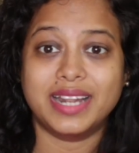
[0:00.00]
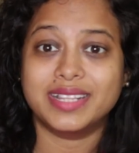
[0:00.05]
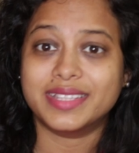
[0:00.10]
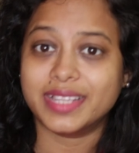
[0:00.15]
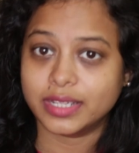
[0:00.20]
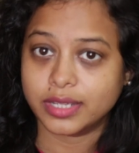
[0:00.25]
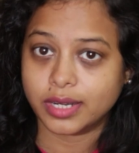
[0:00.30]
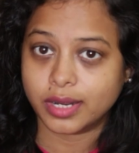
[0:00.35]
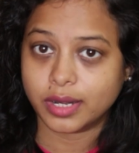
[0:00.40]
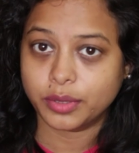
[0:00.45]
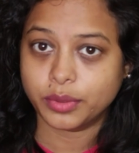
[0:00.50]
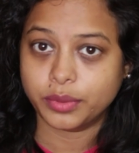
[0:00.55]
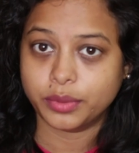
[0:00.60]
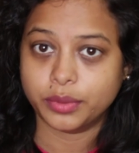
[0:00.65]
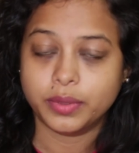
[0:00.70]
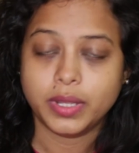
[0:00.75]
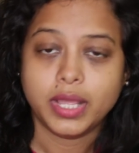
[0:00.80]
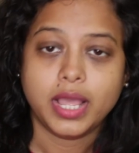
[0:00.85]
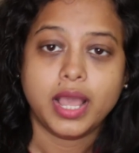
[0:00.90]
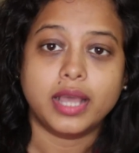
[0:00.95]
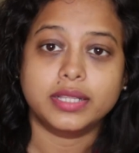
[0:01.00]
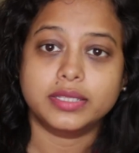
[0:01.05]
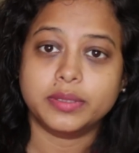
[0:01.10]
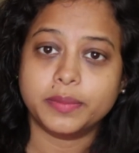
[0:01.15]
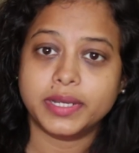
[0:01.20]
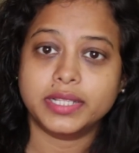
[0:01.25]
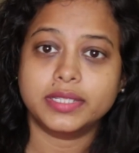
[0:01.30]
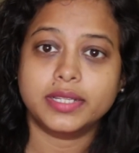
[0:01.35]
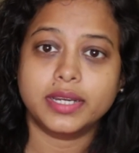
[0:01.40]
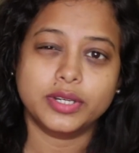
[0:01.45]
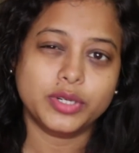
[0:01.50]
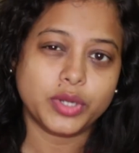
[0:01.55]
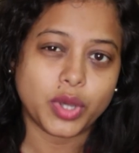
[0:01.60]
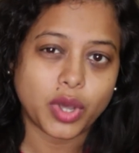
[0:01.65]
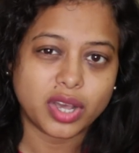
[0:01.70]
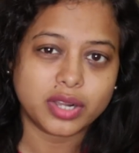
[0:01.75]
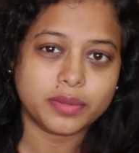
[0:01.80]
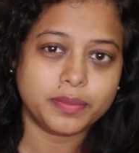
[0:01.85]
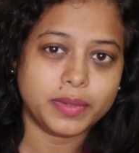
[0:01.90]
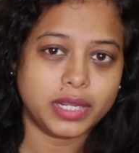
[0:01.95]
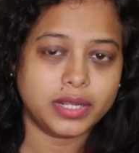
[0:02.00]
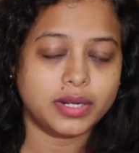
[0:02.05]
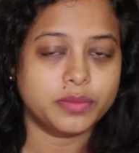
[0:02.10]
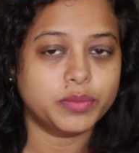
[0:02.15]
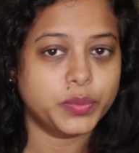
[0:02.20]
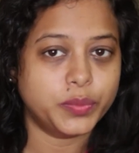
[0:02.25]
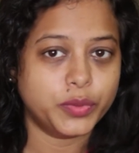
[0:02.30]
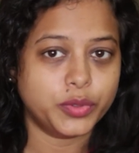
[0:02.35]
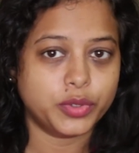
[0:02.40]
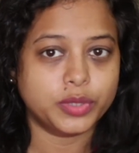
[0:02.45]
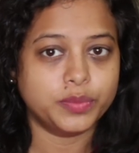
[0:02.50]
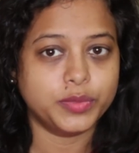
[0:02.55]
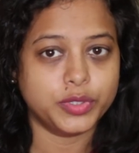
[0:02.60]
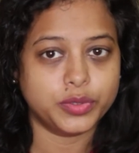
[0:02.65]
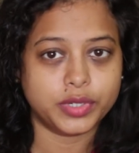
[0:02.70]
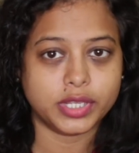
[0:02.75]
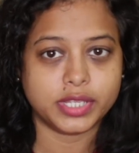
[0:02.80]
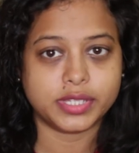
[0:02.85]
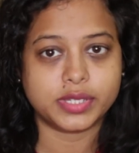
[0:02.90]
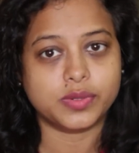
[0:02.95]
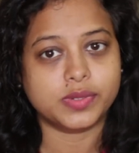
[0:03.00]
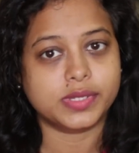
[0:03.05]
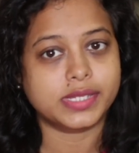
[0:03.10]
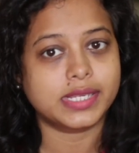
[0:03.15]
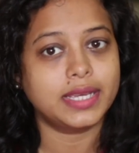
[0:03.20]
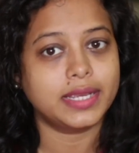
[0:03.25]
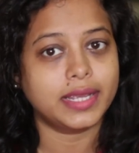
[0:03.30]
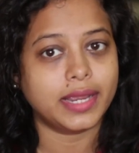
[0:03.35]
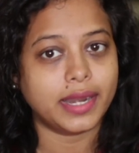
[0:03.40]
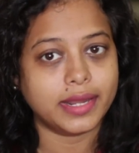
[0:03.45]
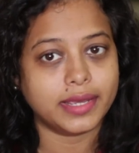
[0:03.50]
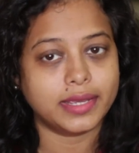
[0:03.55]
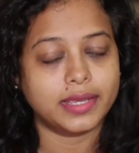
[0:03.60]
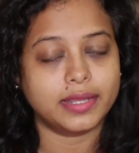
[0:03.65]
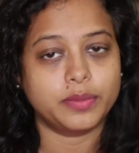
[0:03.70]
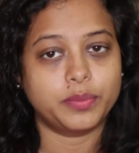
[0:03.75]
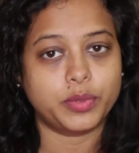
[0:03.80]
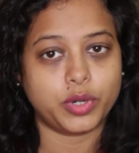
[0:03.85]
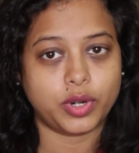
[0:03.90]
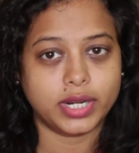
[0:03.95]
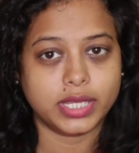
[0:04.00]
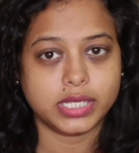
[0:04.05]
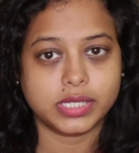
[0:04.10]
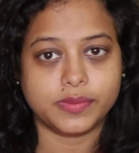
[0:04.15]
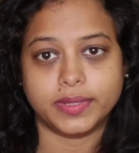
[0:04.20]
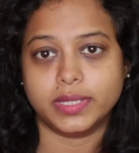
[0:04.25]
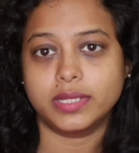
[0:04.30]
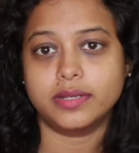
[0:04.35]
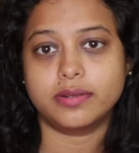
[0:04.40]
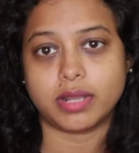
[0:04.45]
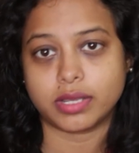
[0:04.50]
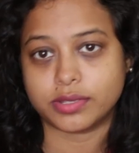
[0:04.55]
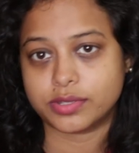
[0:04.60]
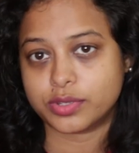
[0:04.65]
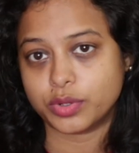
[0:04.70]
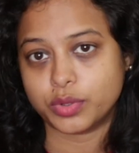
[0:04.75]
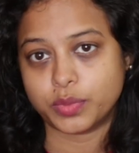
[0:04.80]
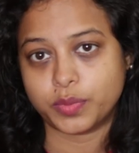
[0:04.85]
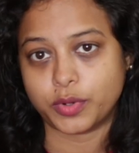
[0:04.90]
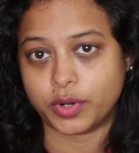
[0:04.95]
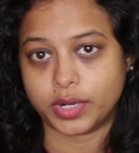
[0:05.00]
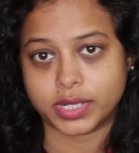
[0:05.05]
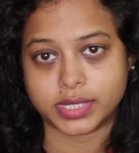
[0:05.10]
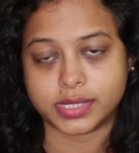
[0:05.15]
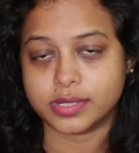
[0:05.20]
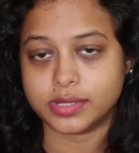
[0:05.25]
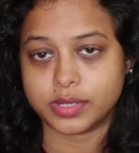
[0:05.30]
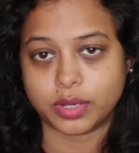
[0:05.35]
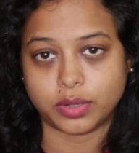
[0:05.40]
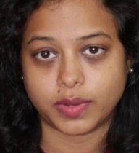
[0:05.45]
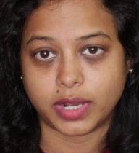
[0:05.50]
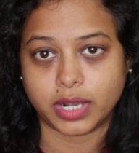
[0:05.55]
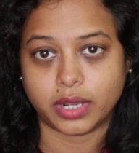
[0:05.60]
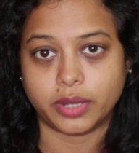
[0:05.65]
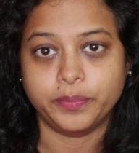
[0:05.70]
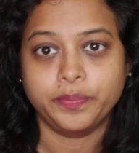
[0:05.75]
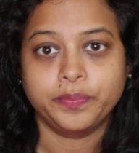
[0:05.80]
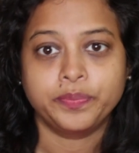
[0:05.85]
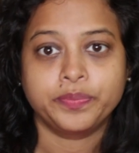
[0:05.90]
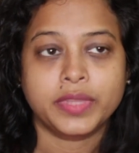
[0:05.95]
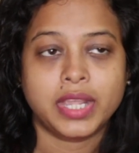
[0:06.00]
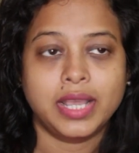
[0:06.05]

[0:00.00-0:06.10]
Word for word: ஹெல்த் அண்ட் க்ளோ அந்த மாதிரி நார்மலாக நம்ம போகிற பியூட்டி ஸ்டோர்ஸில் கிடைக்கிற ப்ராடக்ட்ஸ் வந்து ட்ரக் ஸ்டோர் ப்ராடக்ட்ஸ்னு சொல்லுவாங்க